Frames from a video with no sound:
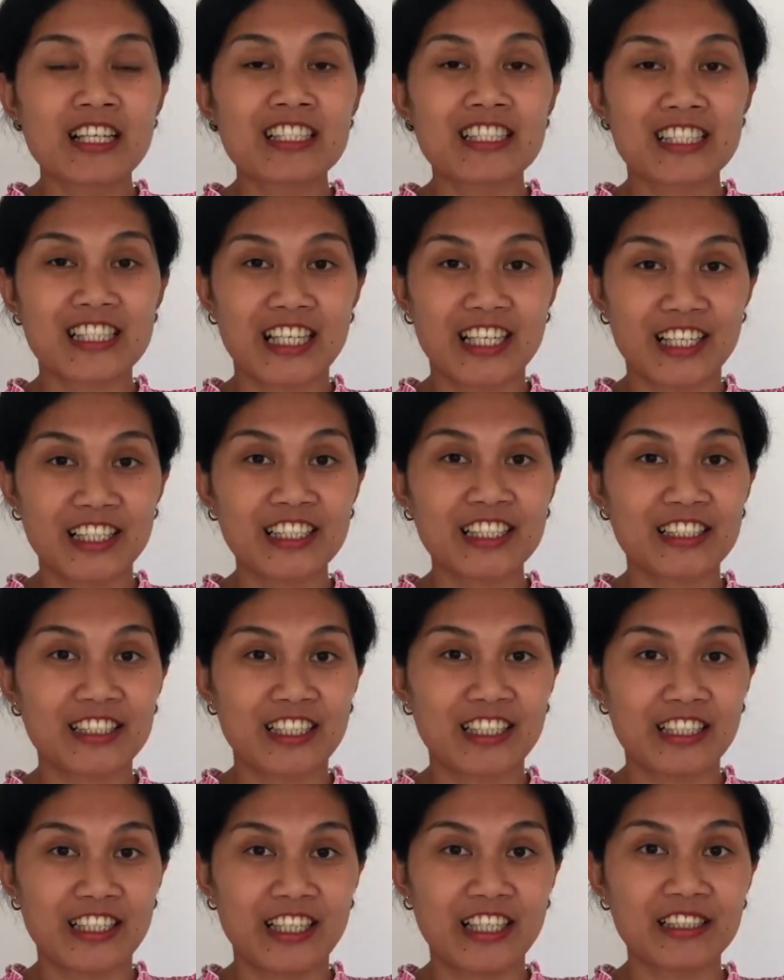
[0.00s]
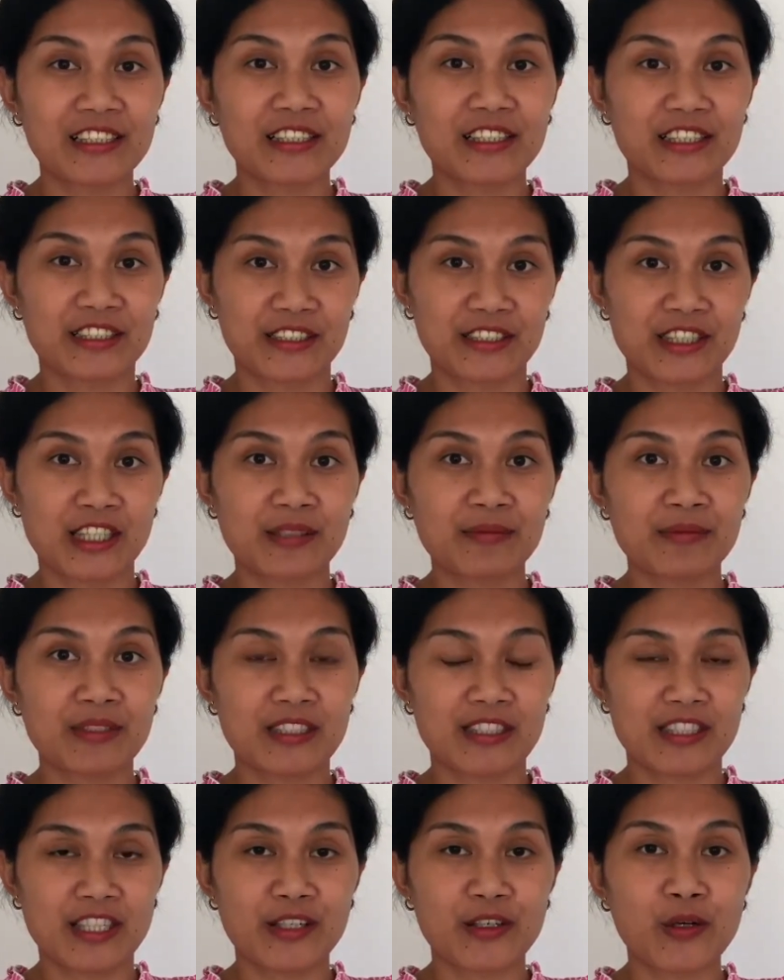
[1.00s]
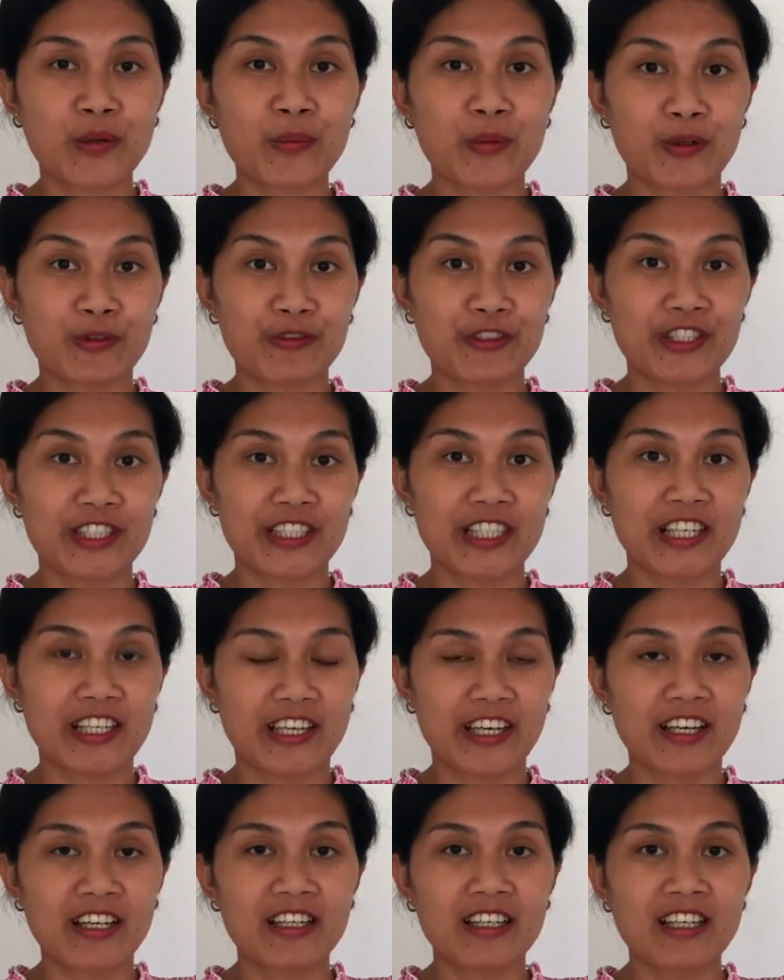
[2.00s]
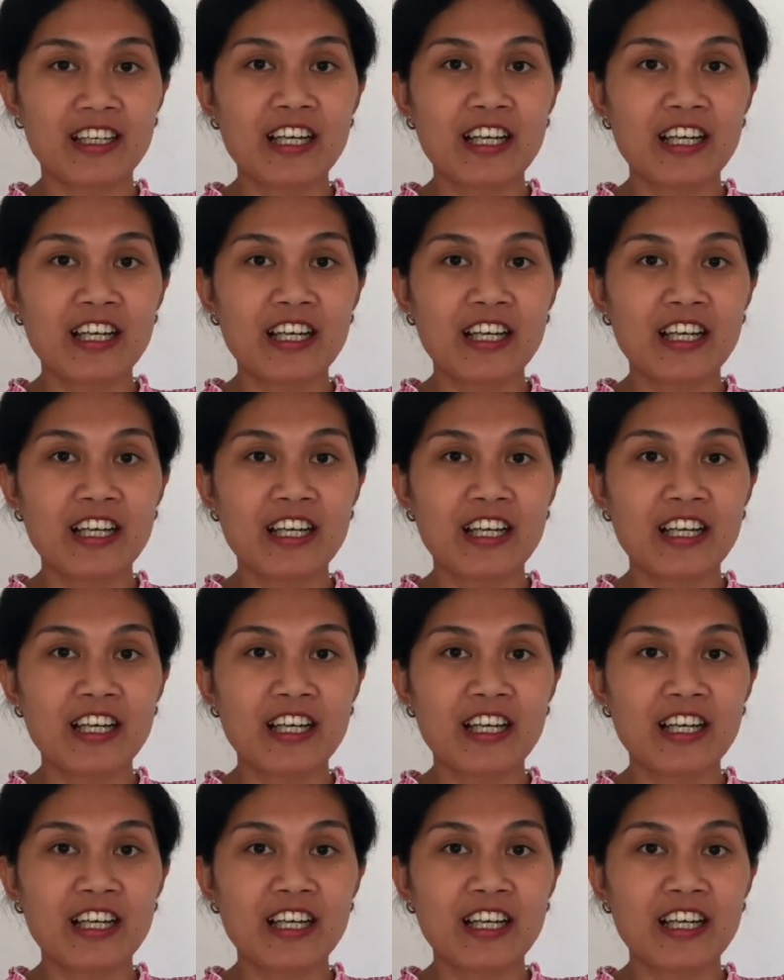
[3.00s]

Sekarang kita lihat keenam desain home office-nya ya.